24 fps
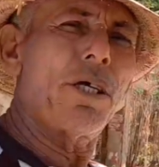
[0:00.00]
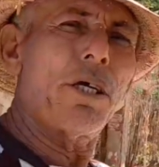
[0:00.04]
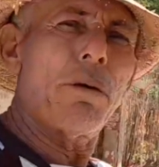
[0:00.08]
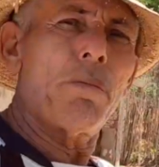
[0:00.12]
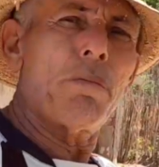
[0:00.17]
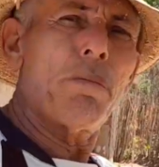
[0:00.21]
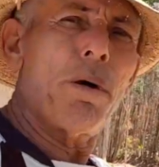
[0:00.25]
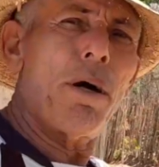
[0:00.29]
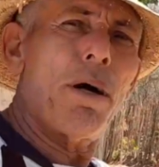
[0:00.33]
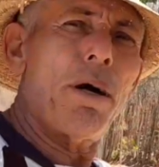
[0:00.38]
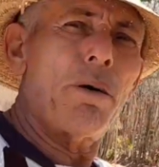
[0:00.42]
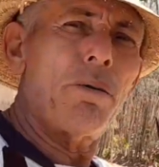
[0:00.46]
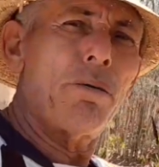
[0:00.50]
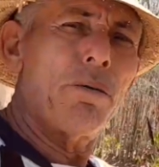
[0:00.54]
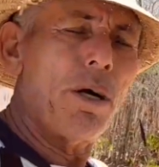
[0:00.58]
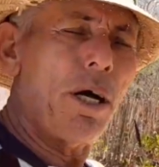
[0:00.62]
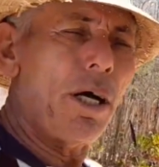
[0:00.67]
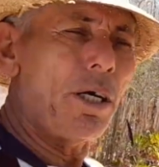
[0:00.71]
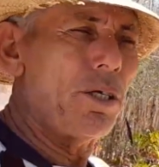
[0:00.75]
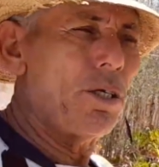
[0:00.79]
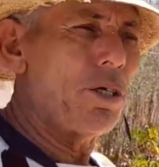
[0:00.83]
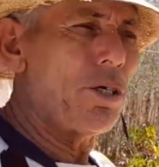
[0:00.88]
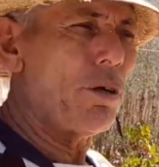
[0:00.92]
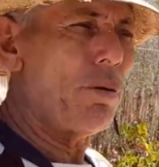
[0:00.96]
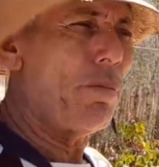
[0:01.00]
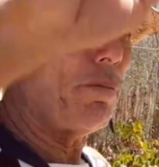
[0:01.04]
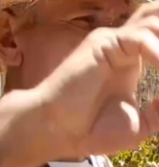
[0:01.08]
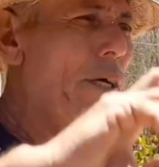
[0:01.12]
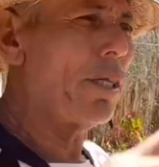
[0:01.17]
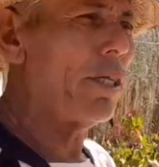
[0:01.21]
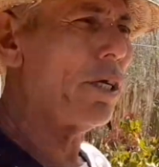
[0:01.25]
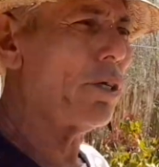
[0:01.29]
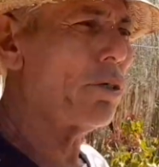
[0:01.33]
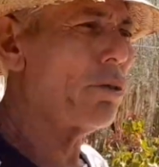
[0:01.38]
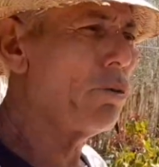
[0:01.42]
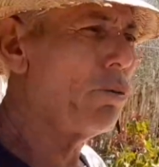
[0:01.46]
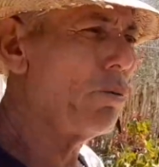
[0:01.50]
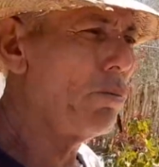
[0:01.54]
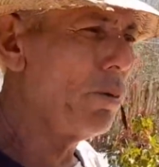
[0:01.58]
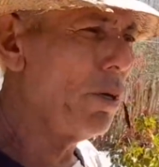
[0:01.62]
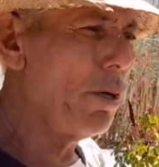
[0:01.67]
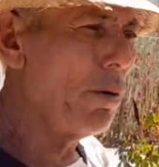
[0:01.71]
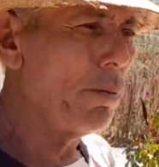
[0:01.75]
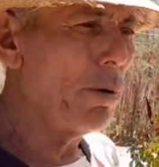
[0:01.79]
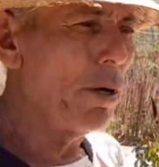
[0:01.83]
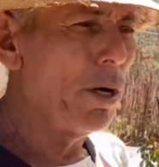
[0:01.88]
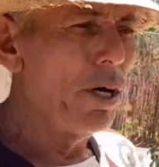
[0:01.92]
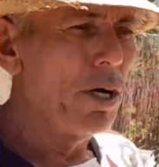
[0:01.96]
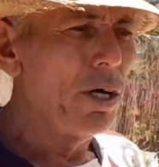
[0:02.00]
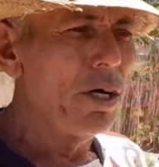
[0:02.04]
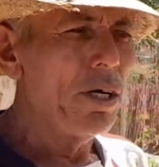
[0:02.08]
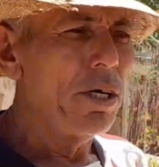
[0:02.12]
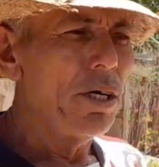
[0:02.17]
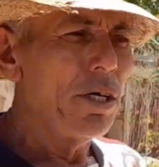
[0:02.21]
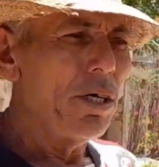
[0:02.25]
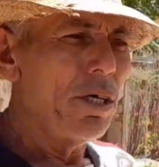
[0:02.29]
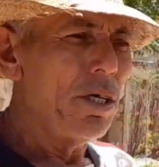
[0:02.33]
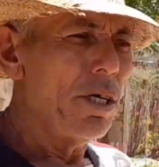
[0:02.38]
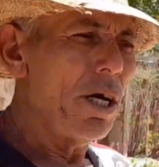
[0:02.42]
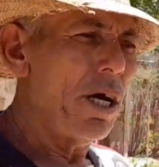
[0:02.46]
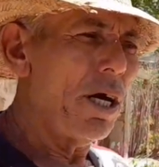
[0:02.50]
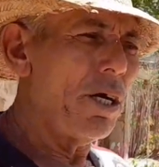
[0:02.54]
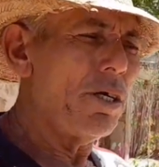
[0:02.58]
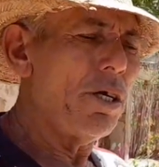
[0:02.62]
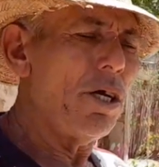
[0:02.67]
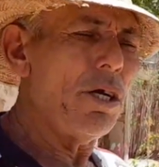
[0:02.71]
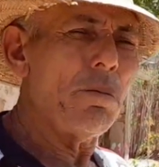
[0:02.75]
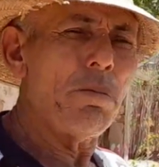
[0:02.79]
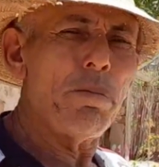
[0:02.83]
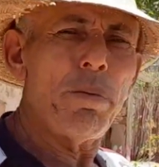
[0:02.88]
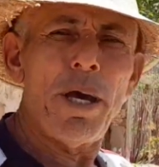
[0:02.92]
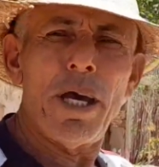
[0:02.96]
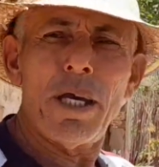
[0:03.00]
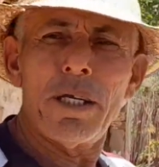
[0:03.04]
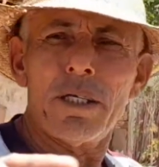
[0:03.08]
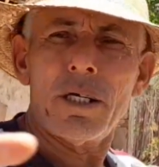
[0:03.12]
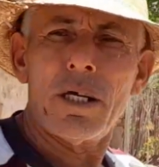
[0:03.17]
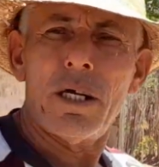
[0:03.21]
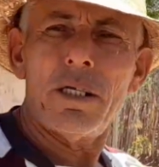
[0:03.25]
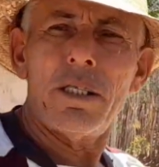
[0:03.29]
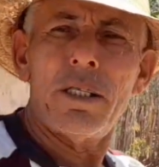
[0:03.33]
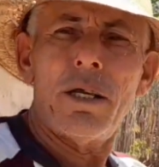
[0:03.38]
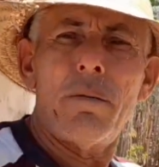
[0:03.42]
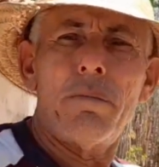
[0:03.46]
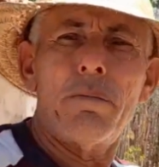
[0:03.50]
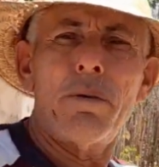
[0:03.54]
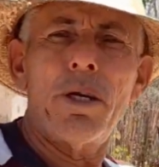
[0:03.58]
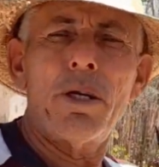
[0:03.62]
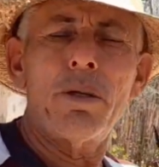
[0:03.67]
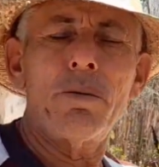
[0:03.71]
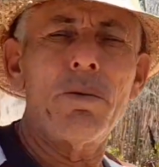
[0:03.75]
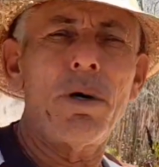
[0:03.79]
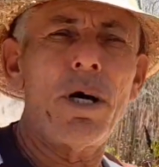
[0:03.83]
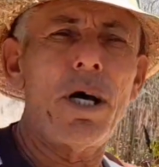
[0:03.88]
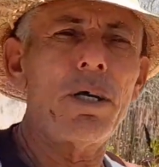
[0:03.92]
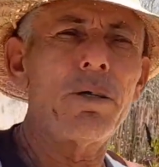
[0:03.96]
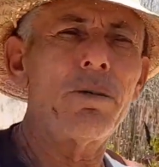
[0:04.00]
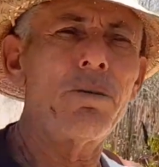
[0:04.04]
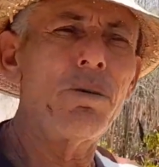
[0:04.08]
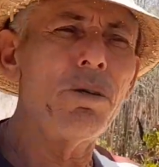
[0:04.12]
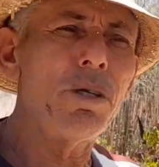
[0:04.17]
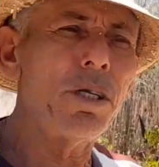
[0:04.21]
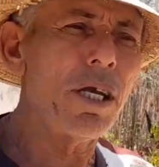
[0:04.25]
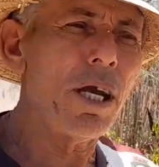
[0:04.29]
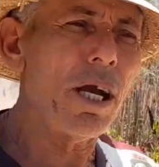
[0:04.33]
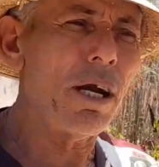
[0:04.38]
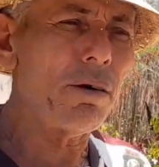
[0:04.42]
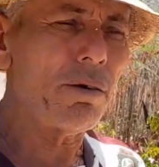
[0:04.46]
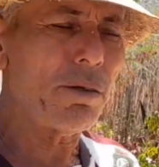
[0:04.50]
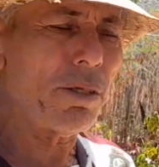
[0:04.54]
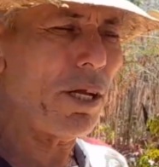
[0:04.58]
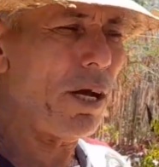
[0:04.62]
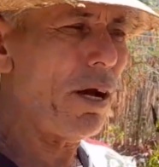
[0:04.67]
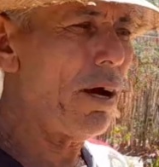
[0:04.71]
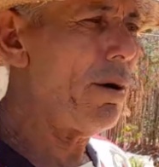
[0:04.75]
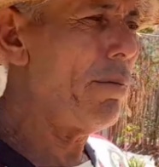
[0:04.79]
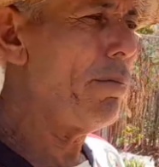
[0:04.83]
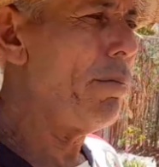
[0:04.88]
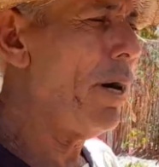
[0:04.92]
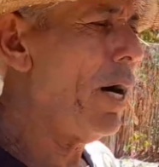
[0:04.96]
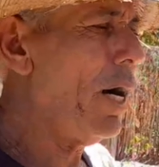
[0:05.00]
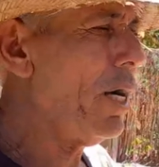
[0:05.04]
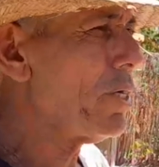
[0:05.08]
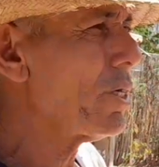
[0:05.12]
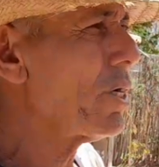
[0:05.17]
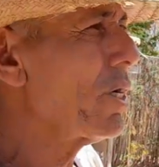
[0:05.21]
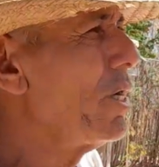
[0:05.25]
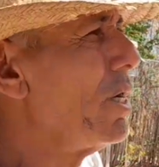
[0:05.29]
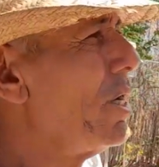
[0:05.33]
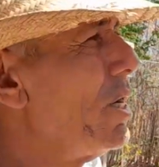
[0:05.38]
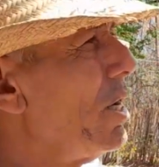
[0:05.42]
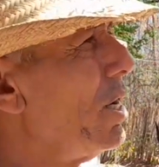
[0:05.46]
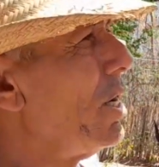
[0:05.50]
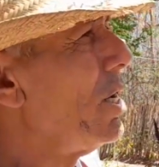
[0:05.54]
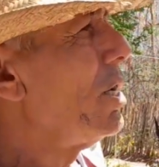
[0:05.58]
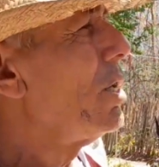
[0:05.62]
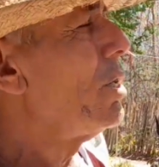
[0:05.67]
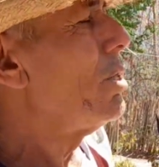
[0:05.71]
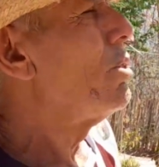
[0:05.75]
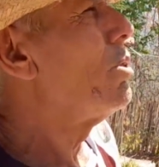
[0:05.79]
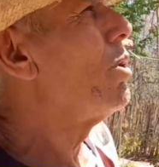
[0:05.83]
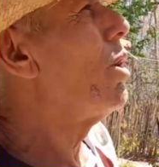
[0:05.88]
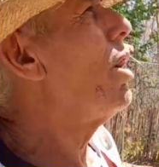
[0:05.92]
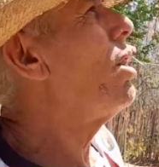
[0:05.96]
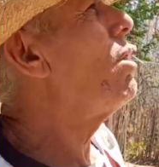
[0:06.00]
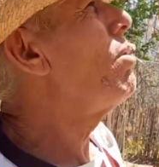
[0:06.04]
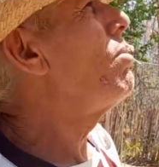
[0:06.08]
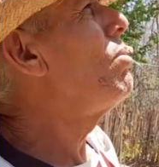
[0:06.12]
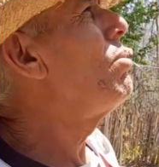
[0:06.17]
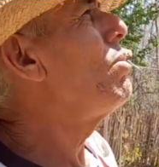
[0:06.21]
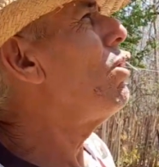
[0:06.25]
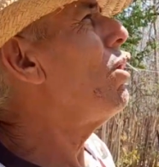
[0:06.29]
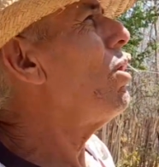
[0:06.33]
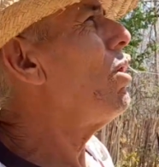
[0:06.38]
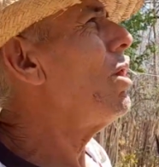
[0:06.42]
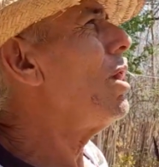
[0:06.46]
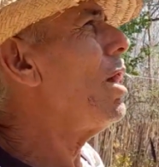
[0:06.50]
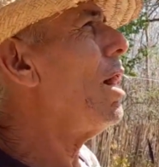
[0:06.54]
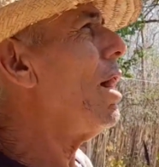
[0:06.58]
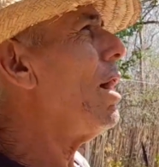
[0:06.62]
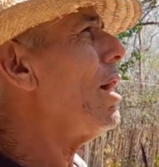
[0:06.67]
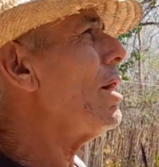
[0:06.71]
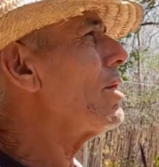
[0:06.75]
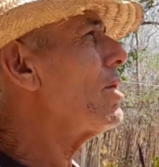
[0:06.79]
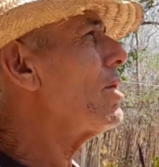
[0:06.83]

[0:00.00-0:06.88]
aqui para um lugarzinho chamado Astubiba. E a gente pescando na beira do açude, a água estava baixa, nós olhava